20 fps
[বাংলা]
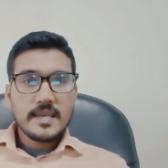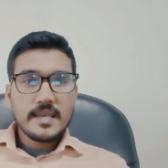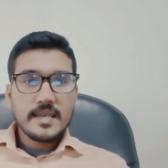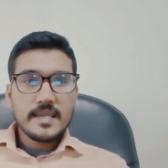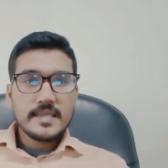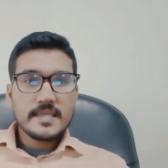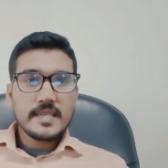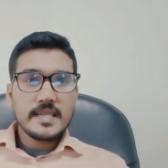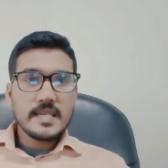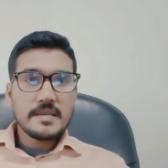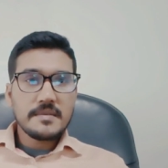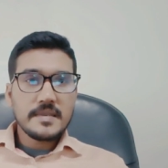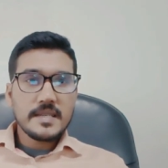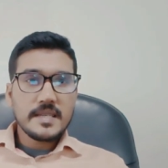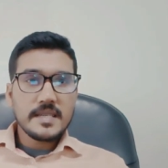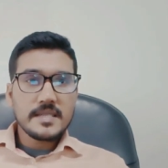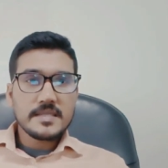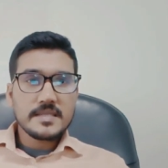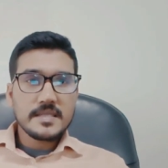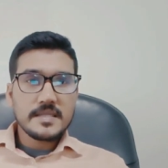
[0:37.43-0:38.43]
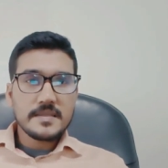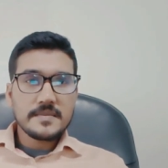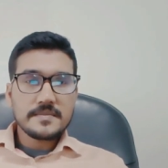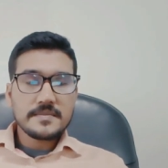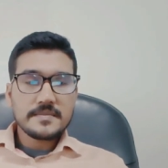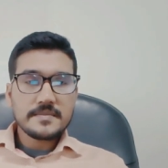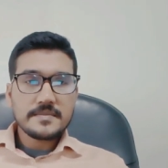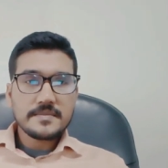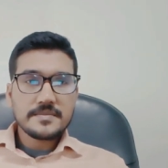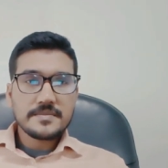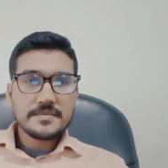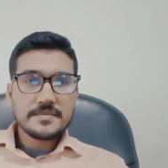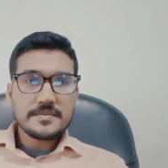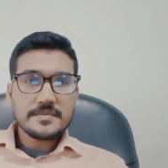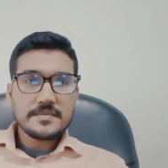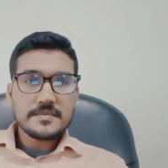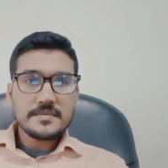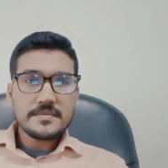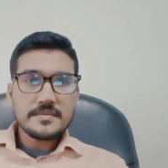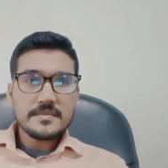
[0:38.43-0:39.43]
ইন্ডিয়ান এম ইন্ডাস্ট্রি
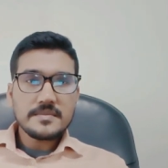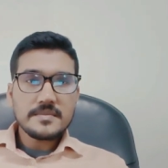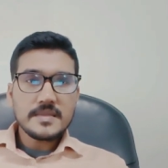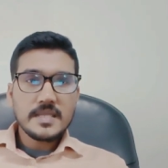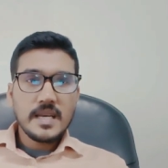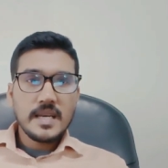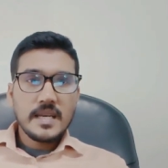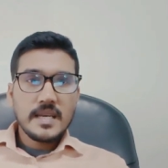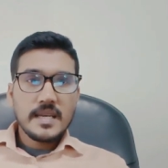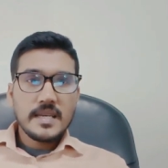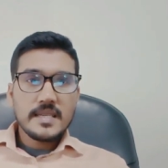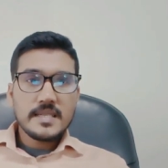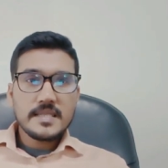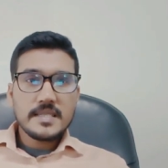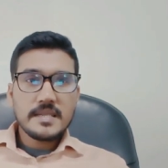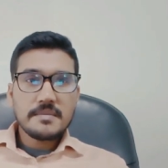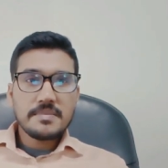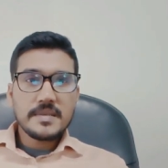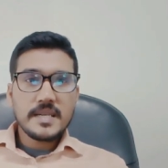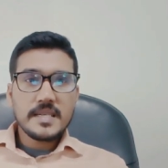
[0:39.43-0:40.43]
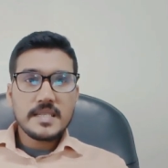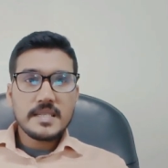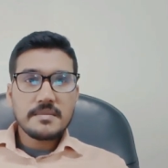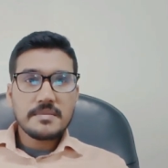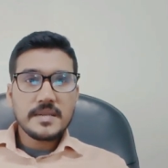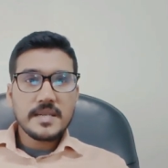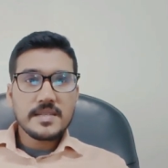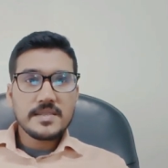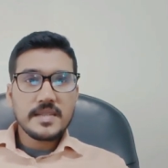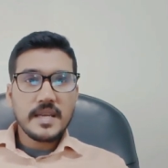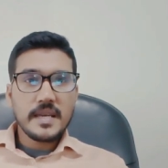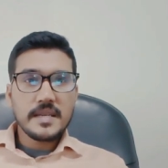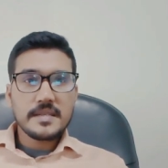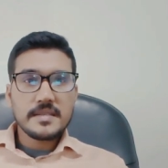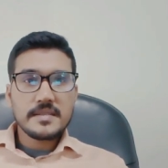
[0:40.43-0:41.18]
ইন ডিফারেন্ট ডিফারেন্ট সাইট